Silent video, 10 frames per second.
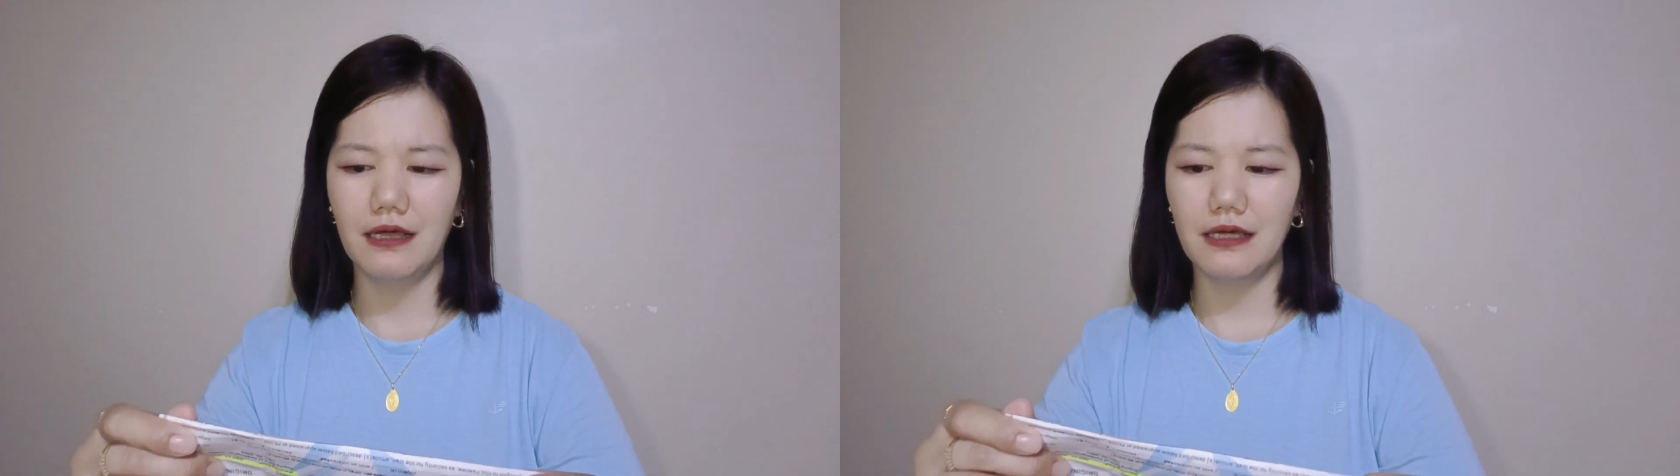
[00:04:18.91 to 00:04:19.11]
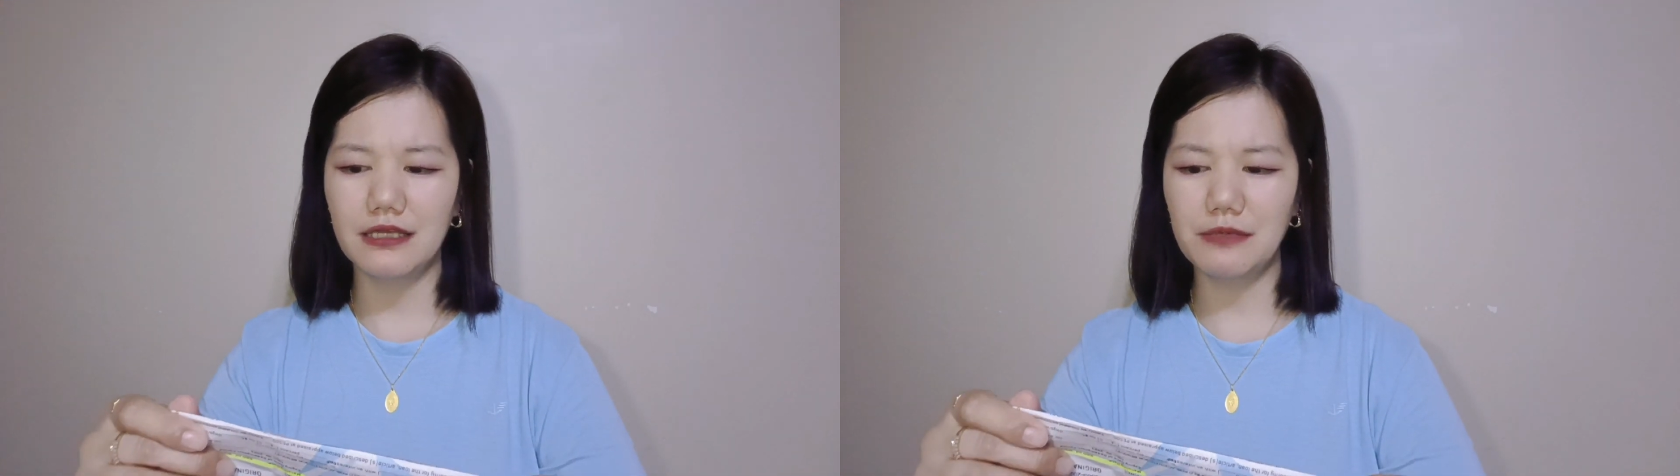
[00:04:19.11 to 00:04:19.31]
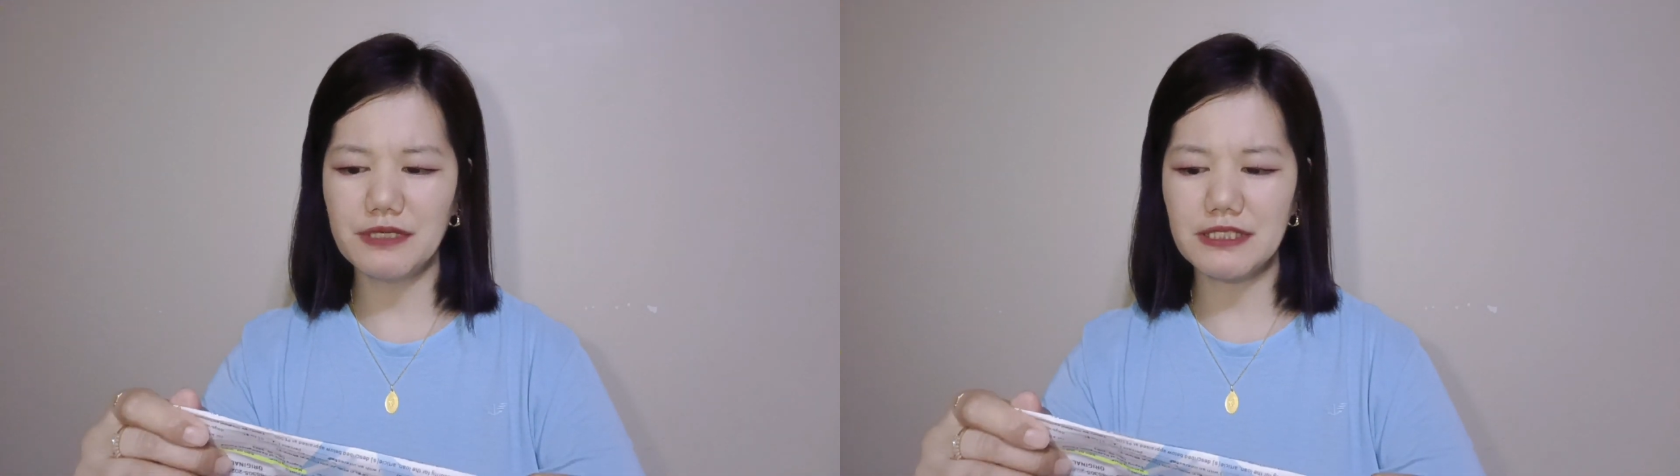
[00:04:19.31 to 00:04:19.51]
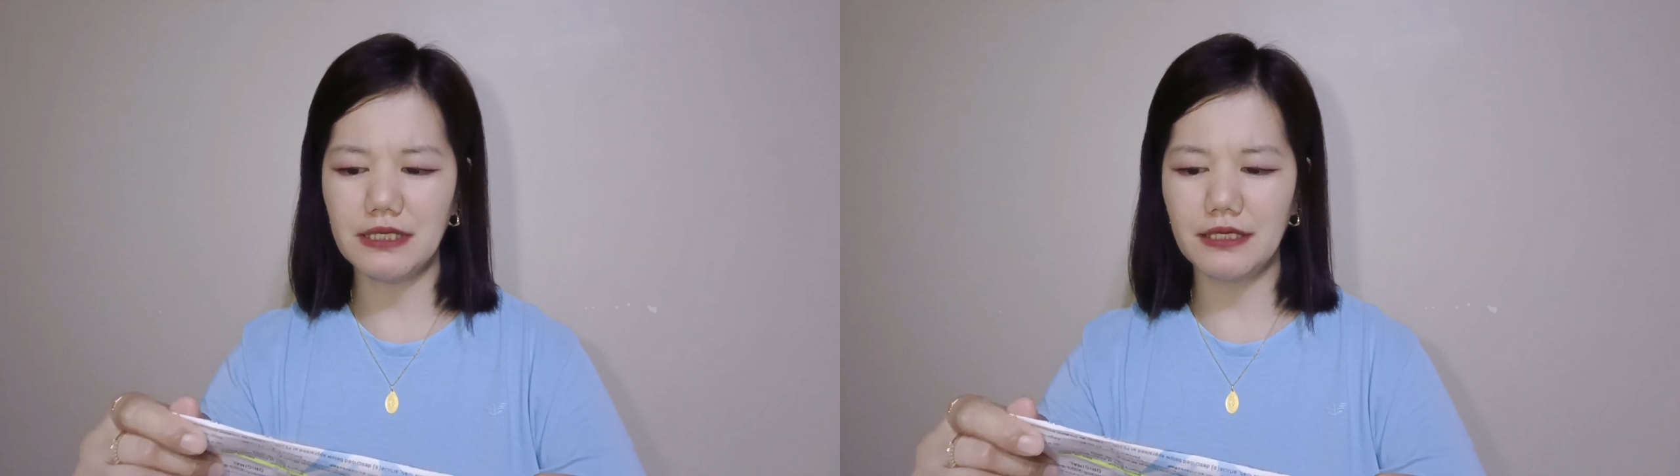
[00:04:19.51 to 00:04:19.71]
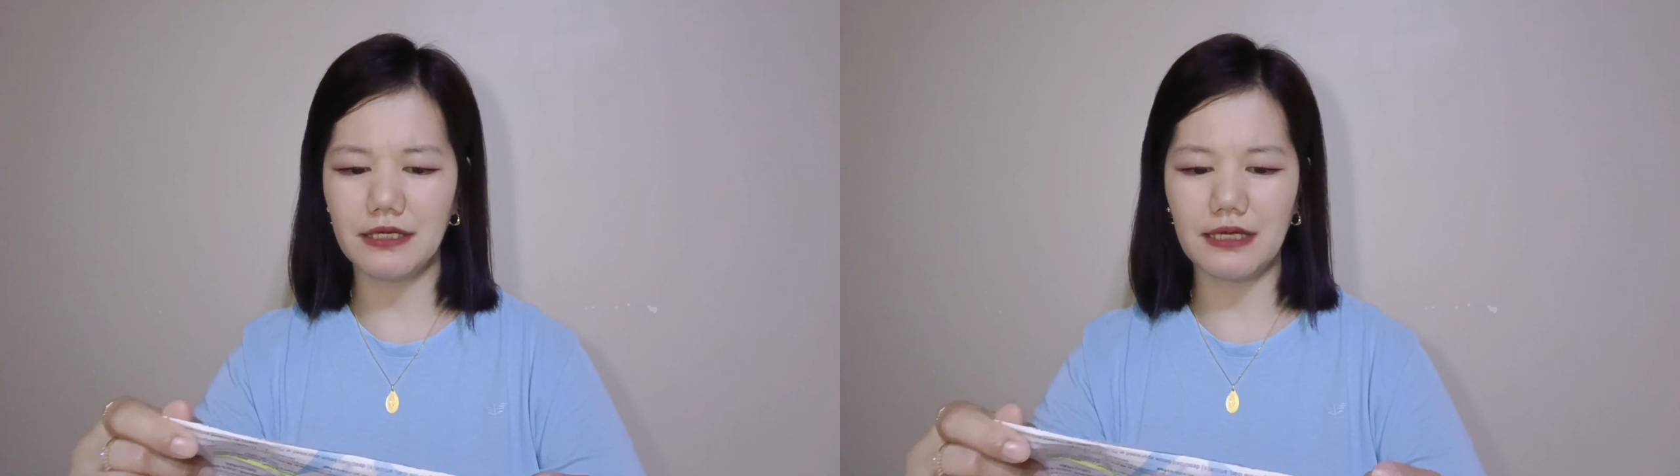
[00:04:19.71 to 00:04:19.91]
hindi ba
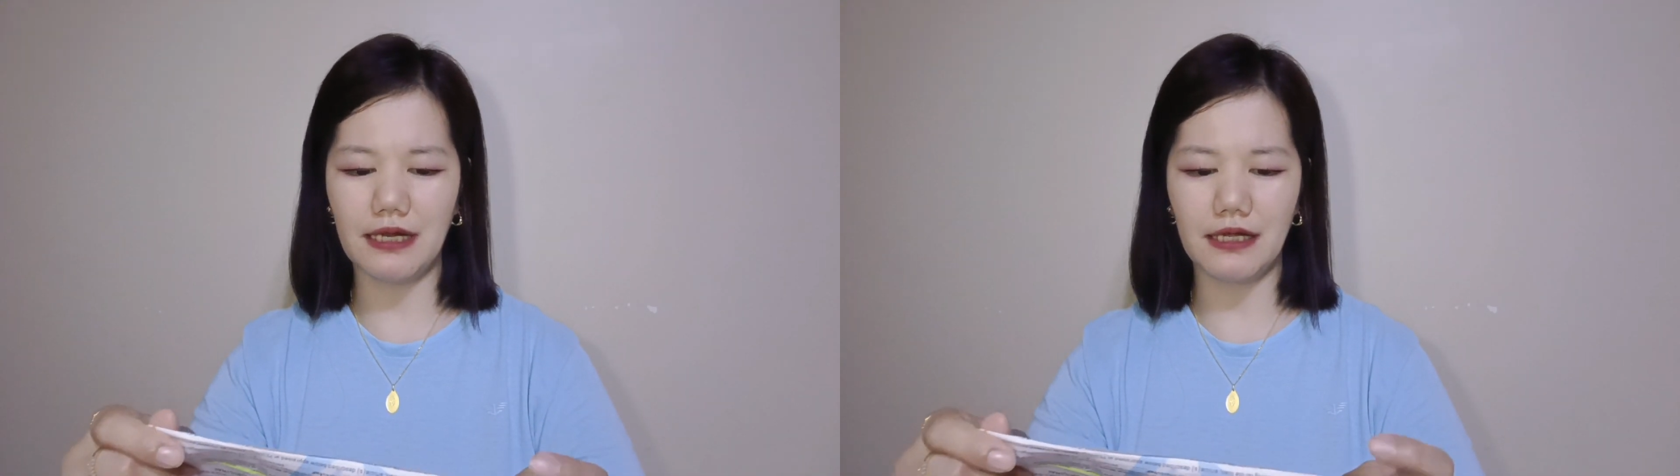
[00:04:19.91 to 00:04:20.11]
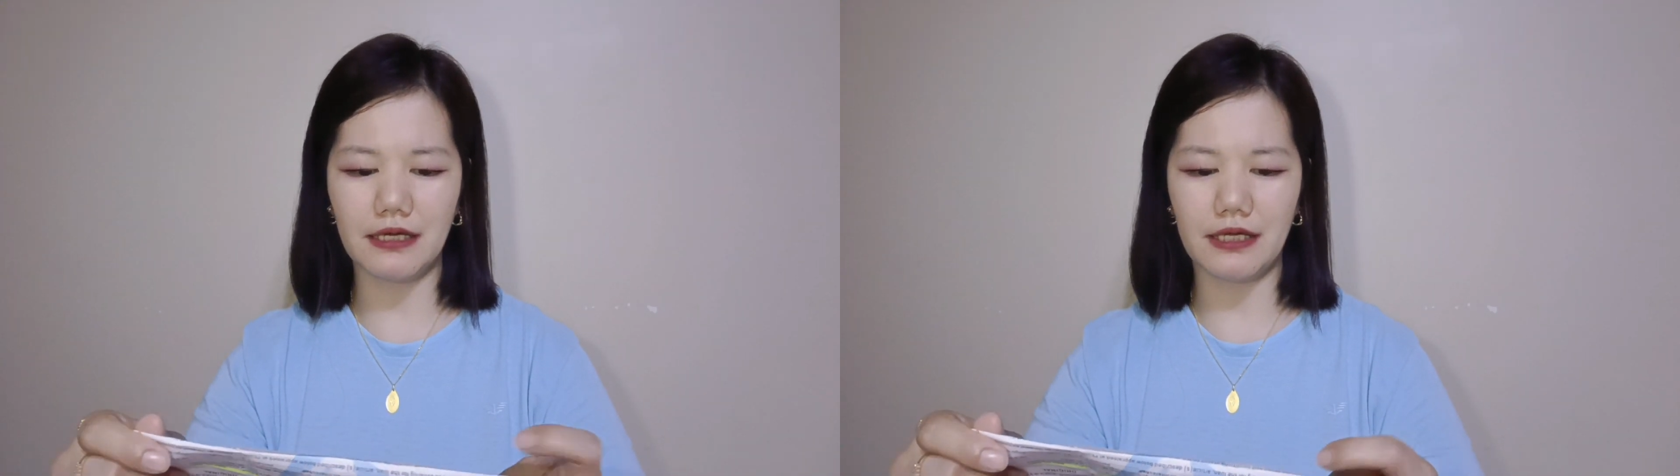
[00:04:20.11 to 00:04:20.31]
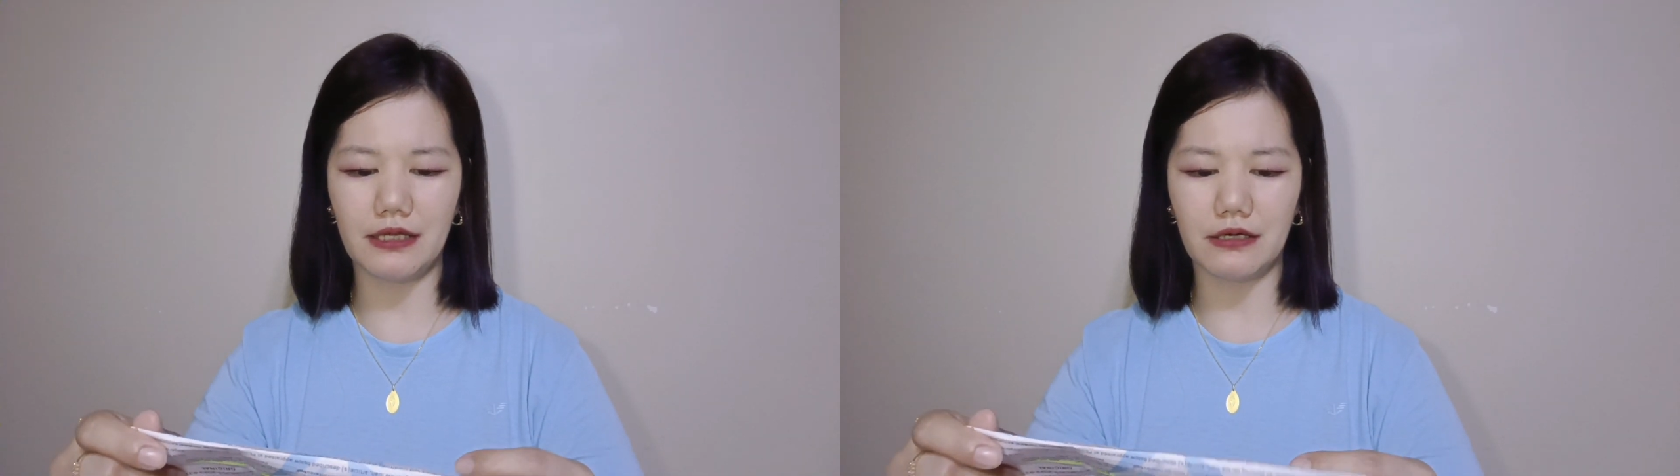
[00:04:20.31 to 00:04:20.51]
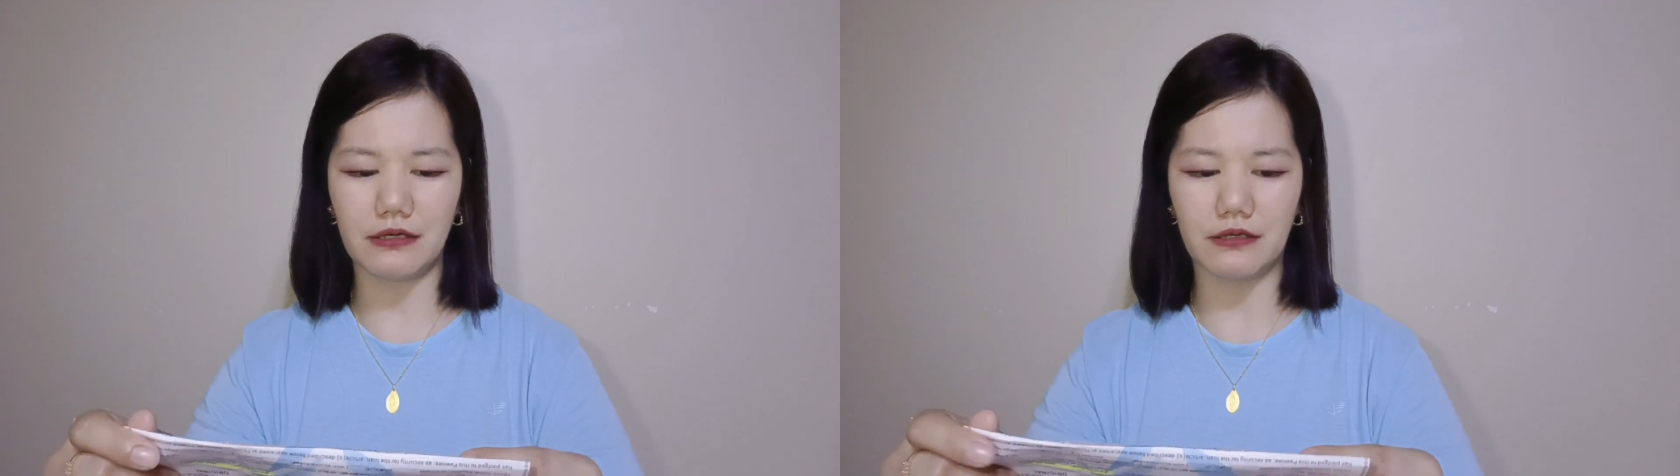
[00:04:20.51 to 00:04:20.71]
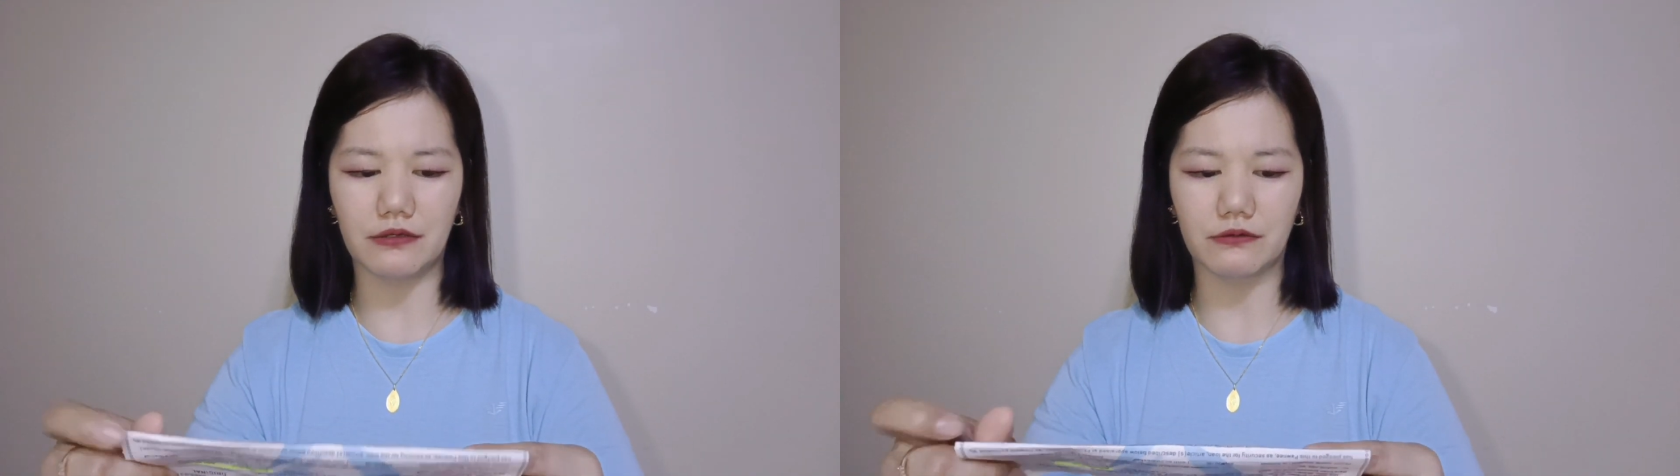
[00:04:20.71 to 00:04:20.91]
sila naglalagay ng
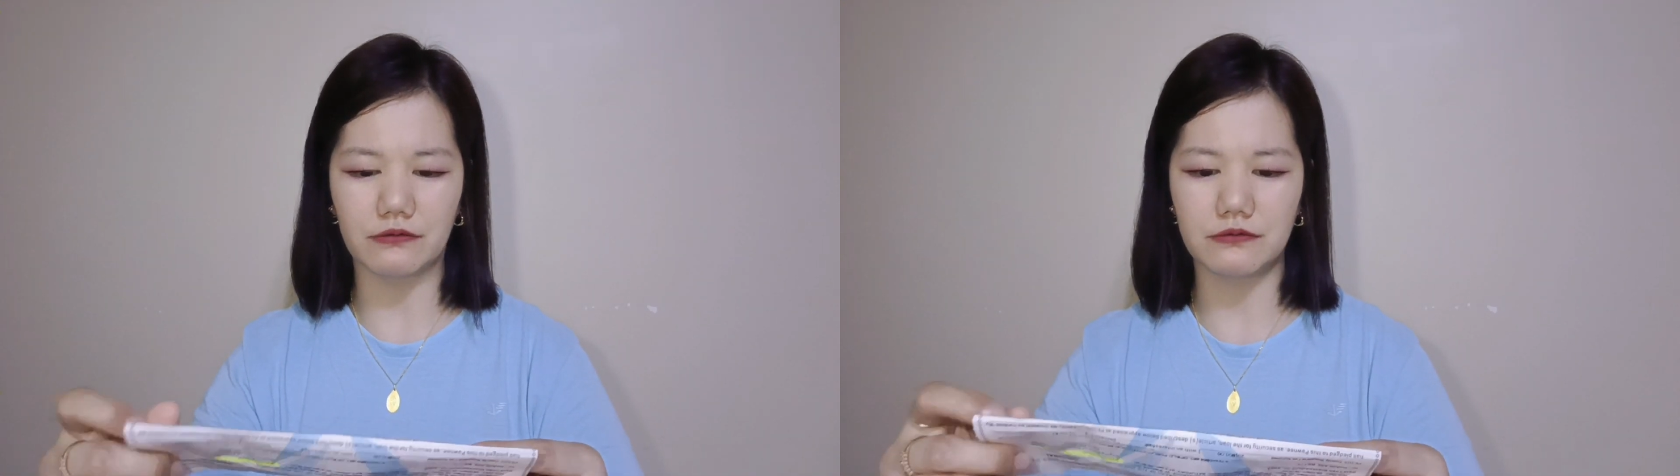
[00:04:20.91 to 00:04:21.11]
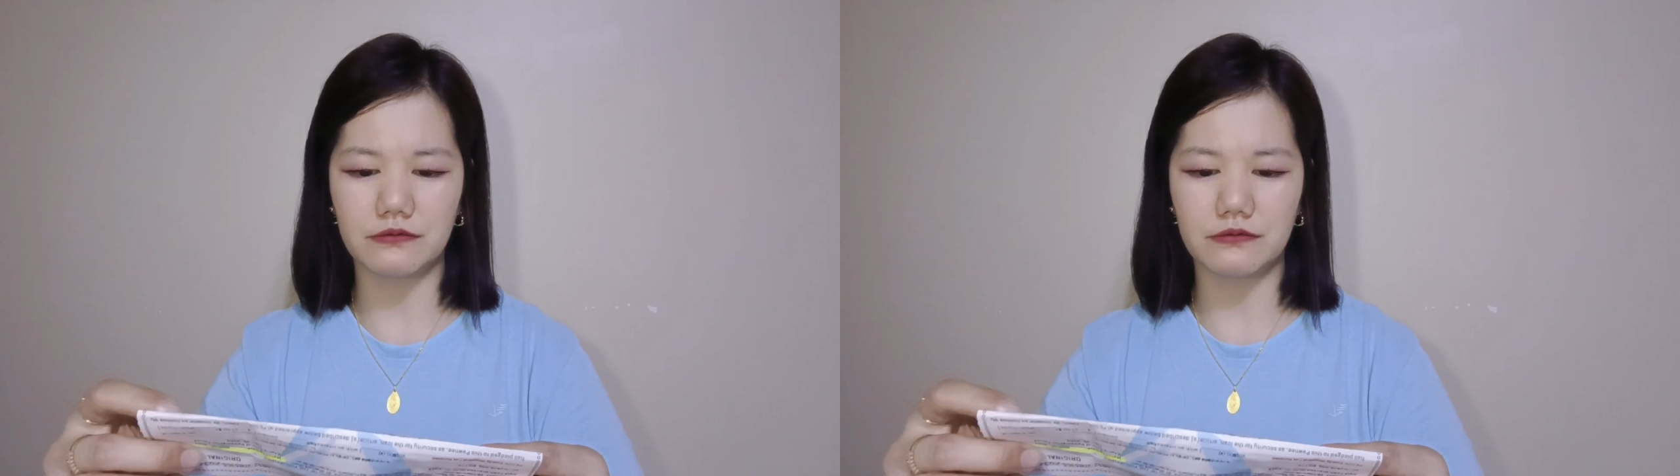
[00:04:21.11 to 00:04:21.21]
ano?